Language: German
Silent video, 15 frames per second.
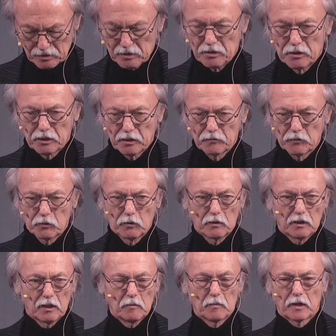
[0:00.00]
irgendwo
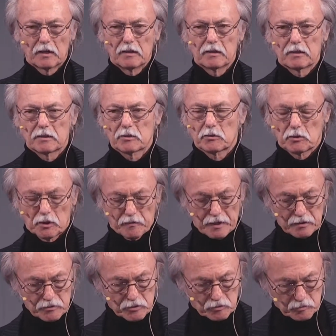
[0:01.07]
am Rande des
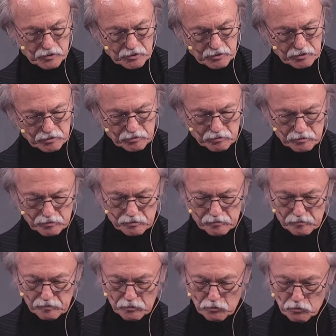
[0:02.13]
Universums,
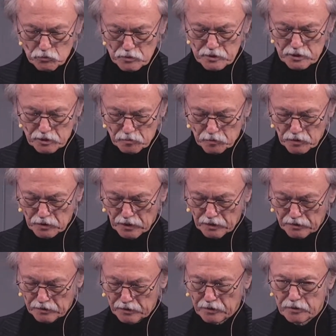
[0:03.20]
unsichtbar,
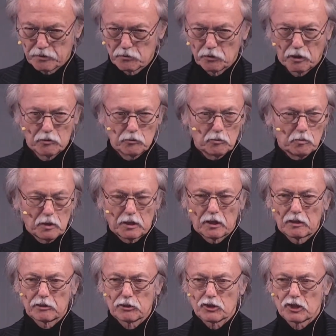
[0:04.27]
ein Nichts, ein
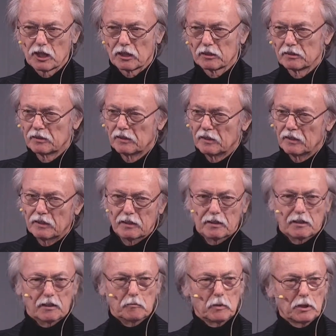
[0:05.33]
unbekannter Stern,
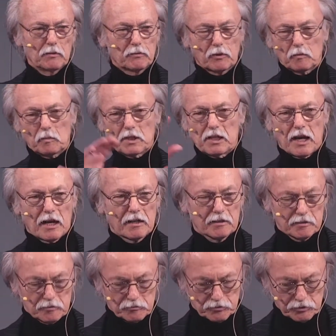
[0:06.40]
inmitten von
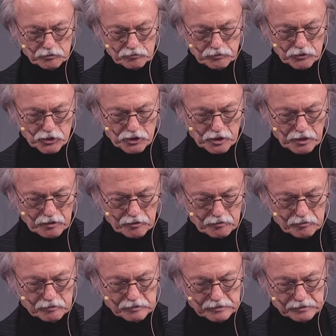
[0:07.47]
Milliarden von, von Sternen,
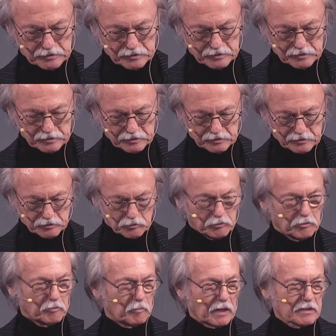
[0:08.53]
so
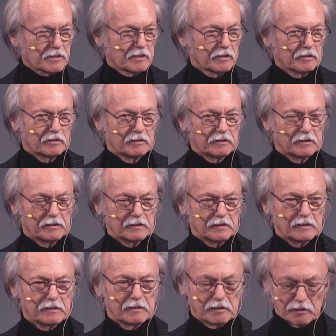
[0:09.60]
eine Masse,
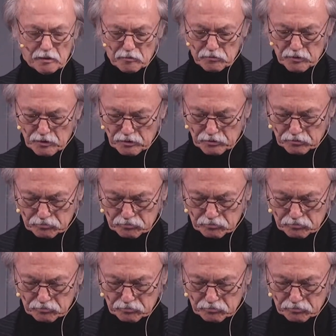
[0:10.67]
einfach